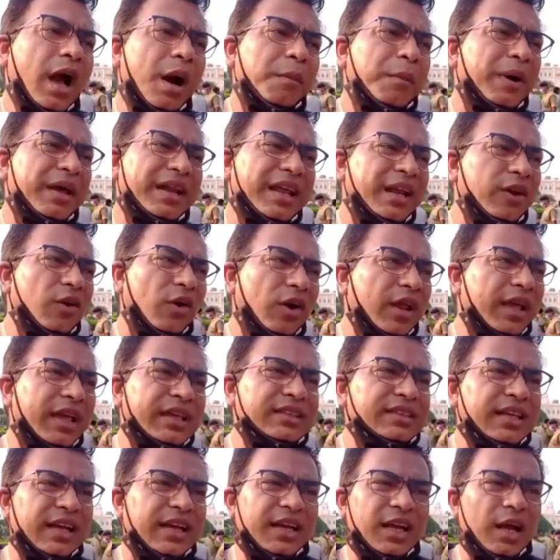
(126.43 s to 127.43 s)
আমার এই
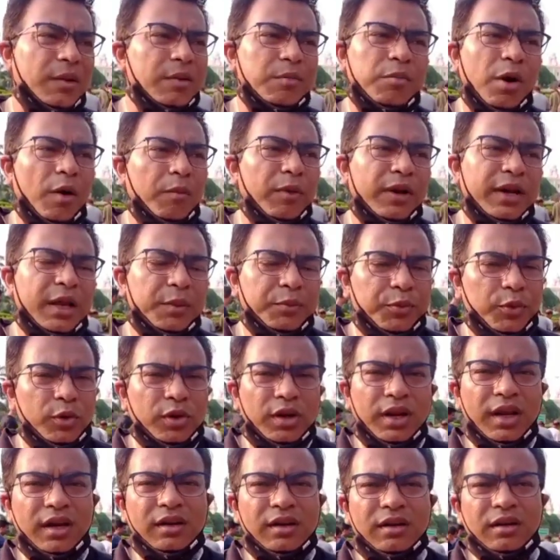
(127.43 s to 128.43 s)
লড়াইয়ের জায়গায় আমি
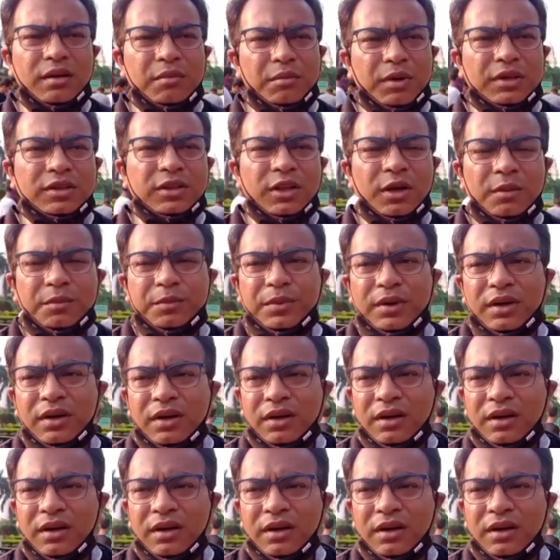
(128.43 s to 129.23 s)
ভবানীপুরের মতলব